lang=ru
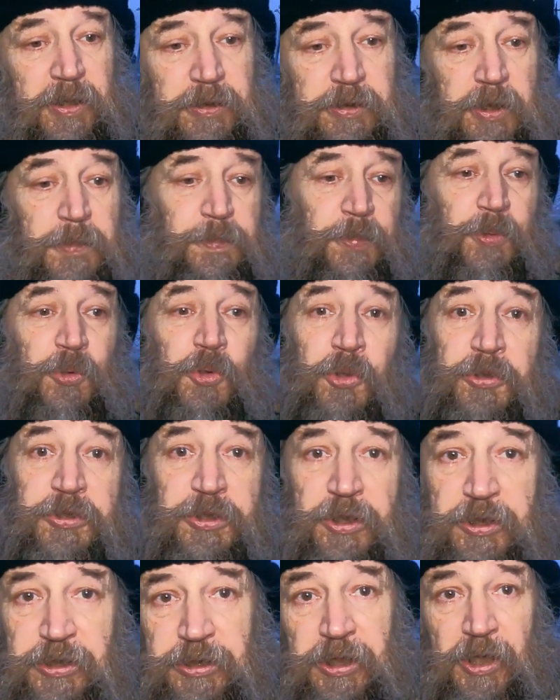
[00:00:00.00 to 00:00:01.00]
это
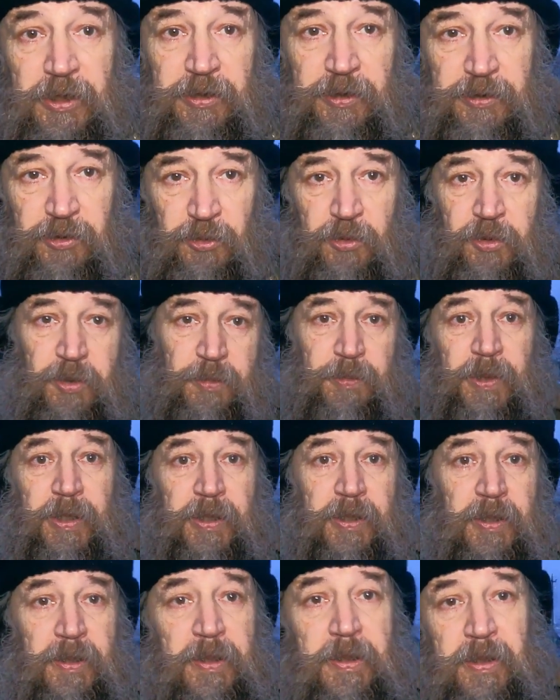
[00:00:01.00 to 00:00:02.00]
просто стало
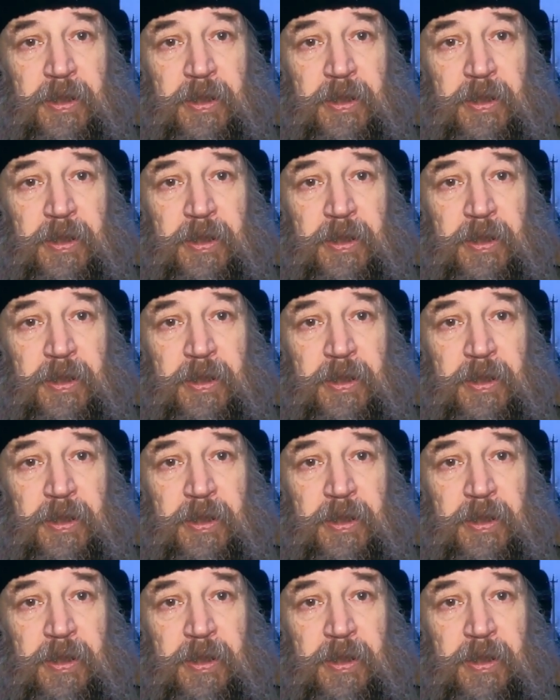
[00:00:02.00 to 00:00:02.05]
нормой.